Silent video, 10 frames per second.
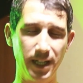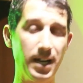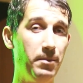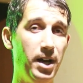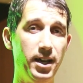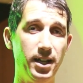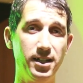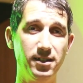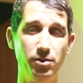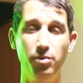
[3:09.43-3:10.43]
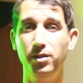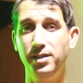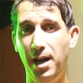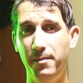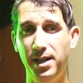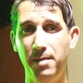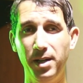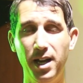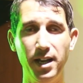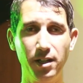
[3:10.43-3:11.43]
قبل هذا لا تنسوا دعمنا
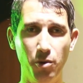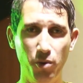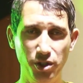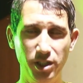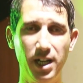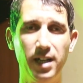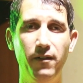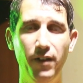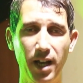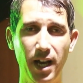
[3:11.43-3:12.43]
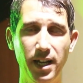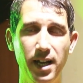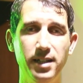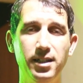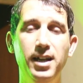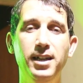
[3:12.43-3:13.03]
بلايك واشتراك في القناة